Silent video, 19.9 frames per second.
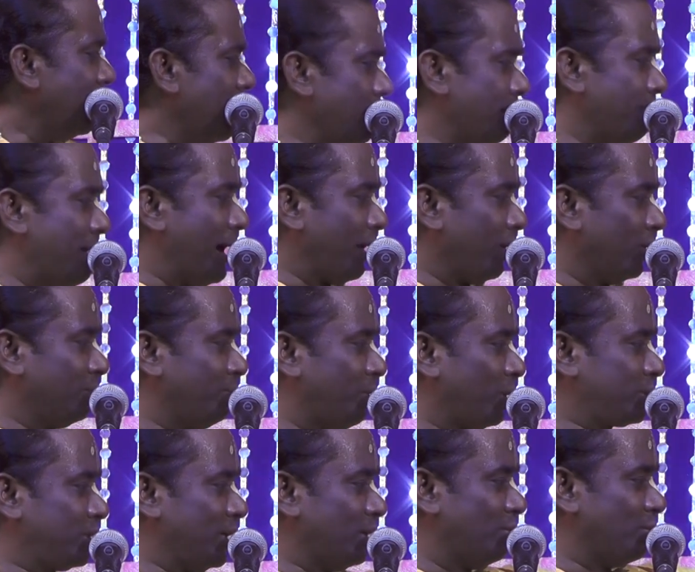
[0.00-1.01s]
এই
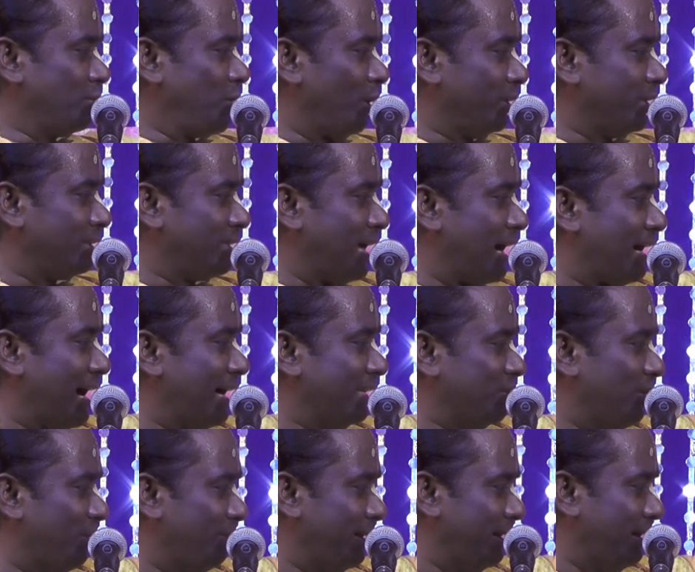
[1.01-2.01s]
ভারতবর্ষের ঔষধে তা কাজ
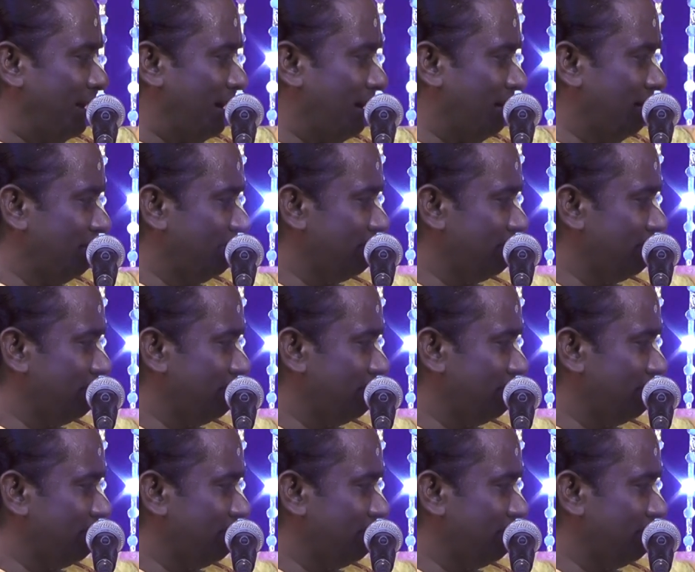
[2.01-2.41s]
হবে না